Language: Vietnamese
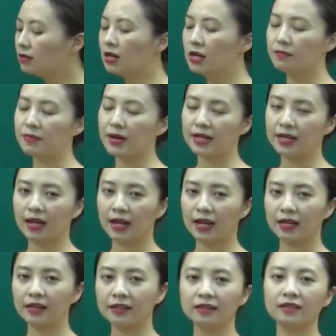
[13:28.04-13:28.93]
người mà
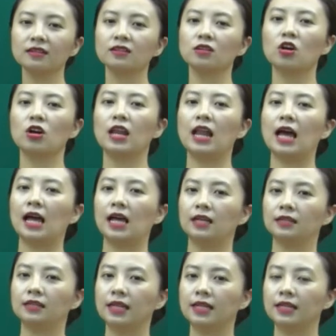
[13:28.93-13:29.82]
đến gọi
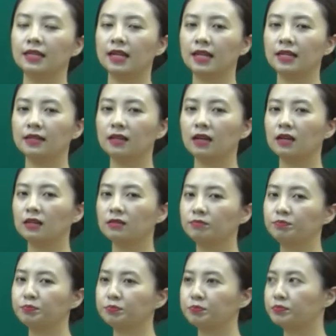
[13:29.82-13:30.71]
là đến đến
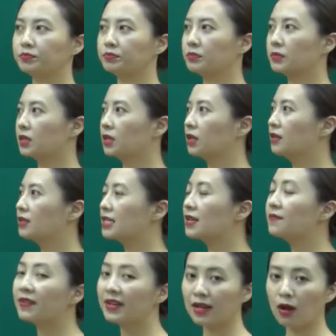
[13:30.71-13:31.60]
uh,
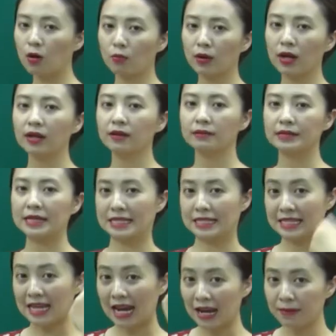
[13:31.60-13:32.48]
sân vận động á, để
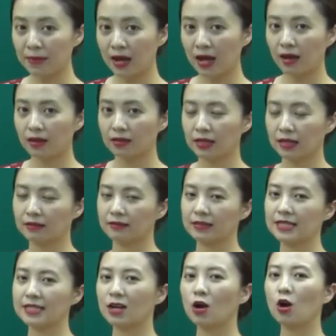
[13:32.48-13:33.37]
xem á, thì người
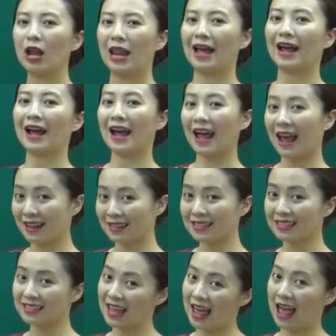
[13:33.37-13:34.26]
ta sẽ gọi là
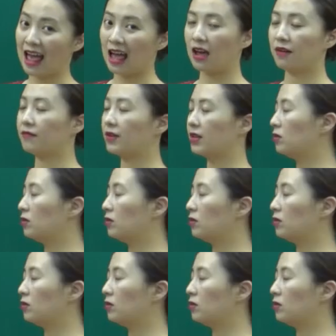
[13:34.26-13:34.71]
khán giả, và